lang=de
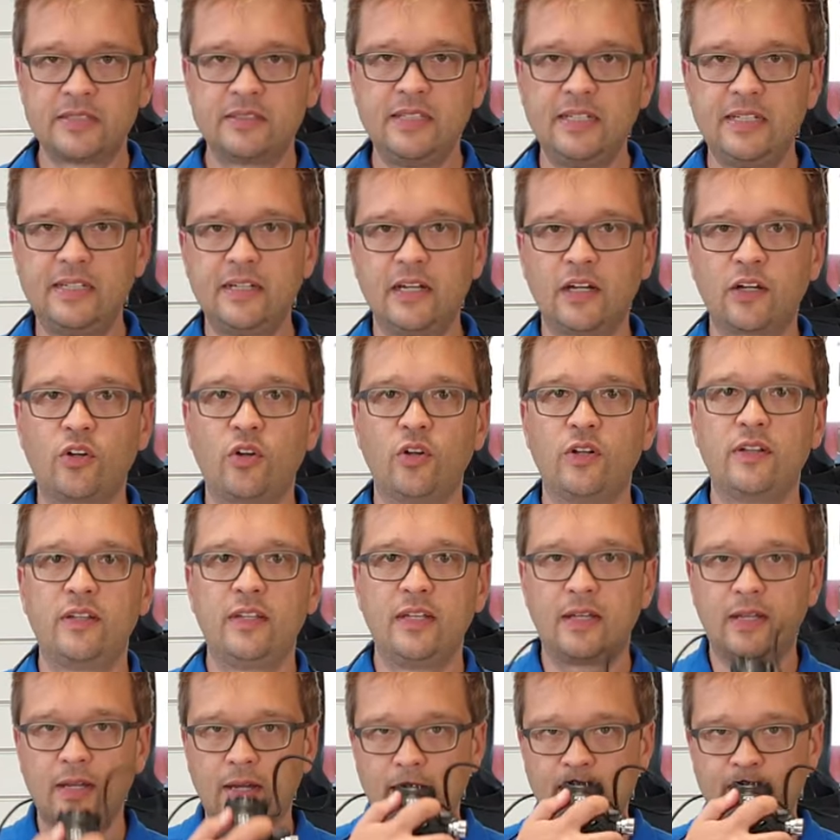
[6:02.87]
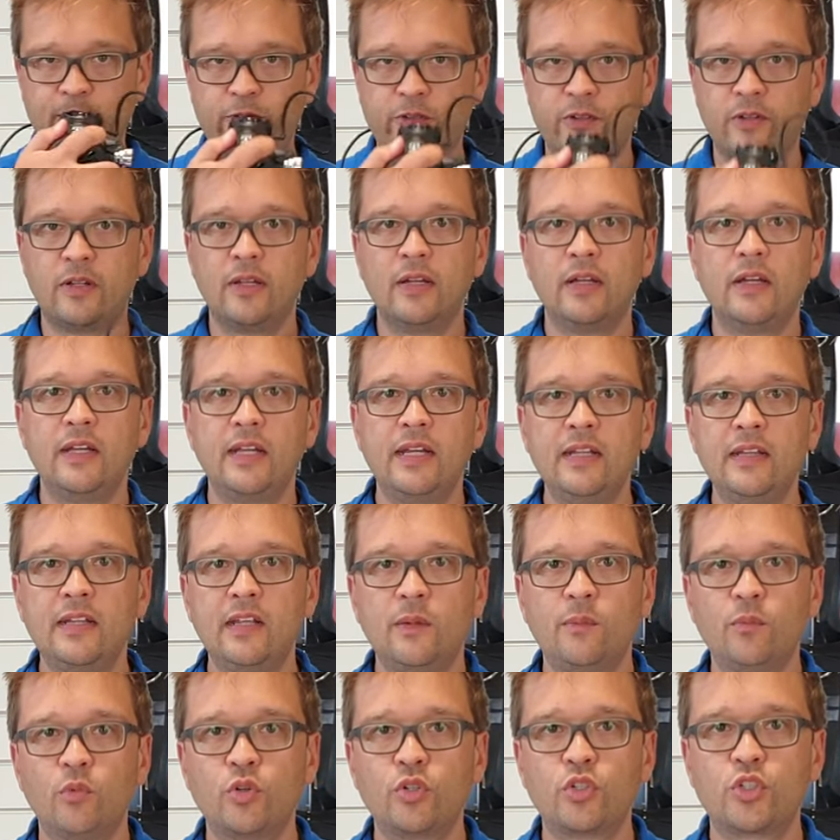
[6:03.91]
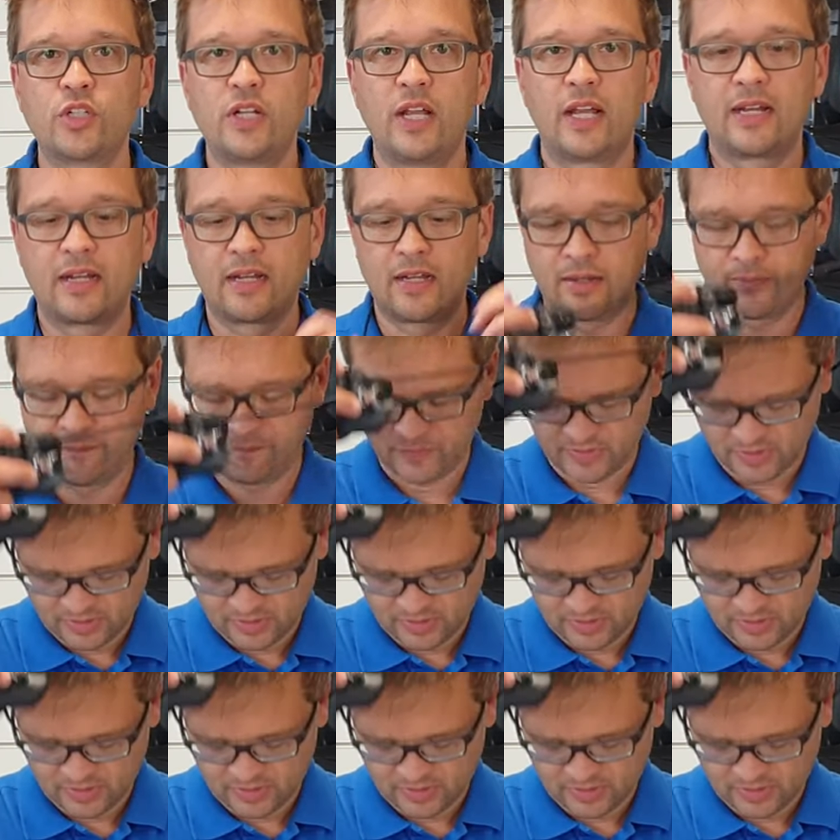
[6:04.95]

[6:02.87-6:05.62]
sicher, könnt ihn greifen, in den Mund stecken,